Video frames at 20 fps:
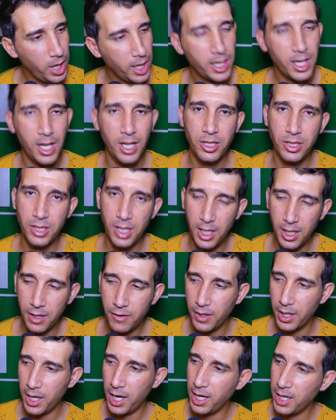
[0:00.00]
لك اشترك
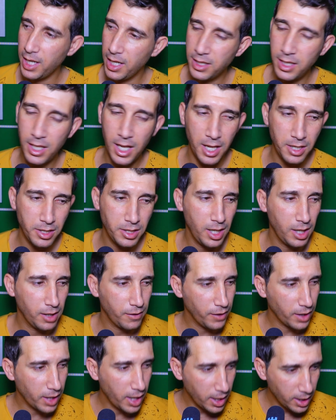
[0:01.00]
في قناتي اشترك
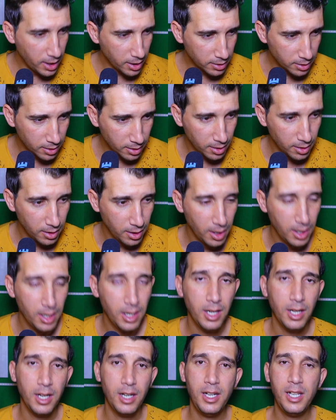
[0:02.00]
في قناتك
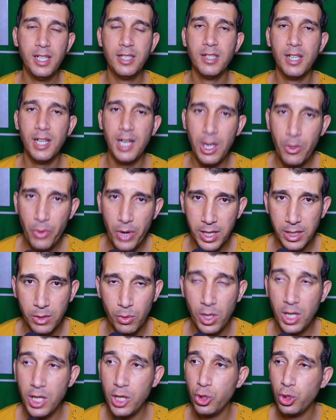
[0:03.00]
لسنوات
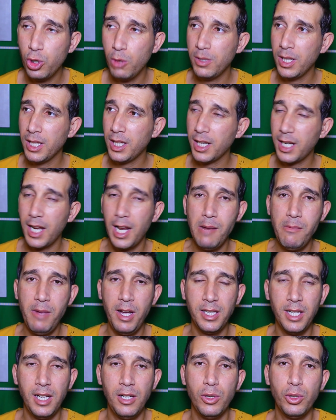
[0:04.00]
واليوتيوب تتكلم
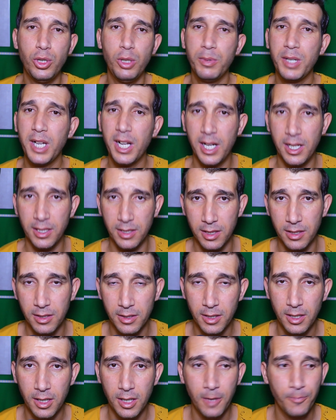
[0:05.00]
حتى اليوتيوب كرهت
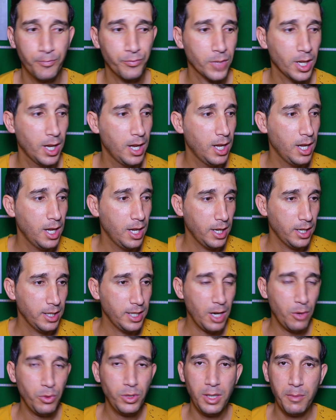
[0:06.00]

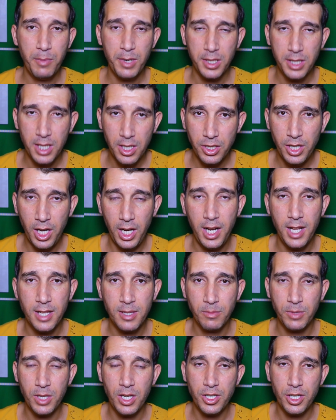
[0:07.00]
يا ودي باش تنجح
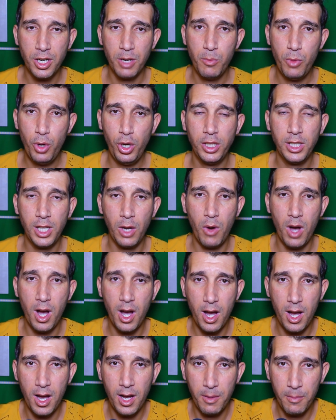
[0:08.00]
لازم تنشئ
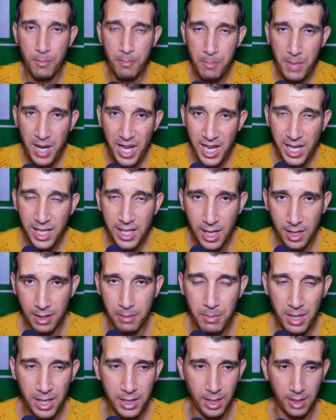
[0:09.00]
محتوى
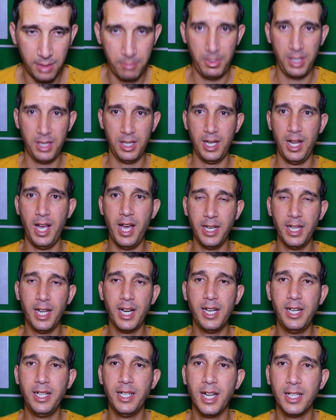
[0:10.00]
ملكك ملكك مثلا انا
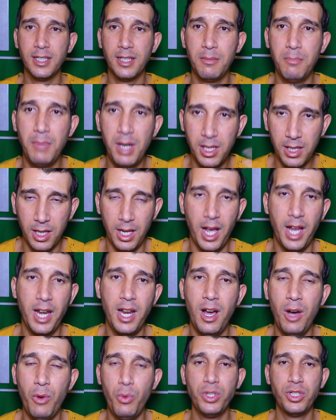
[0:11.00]
راني نهضر ملكي
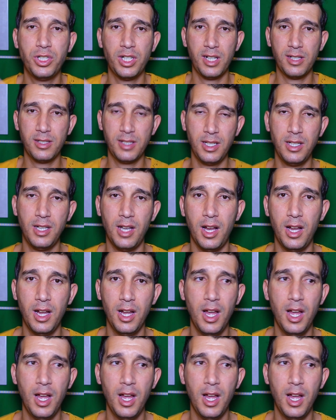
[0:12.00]
انا هو الشخصيه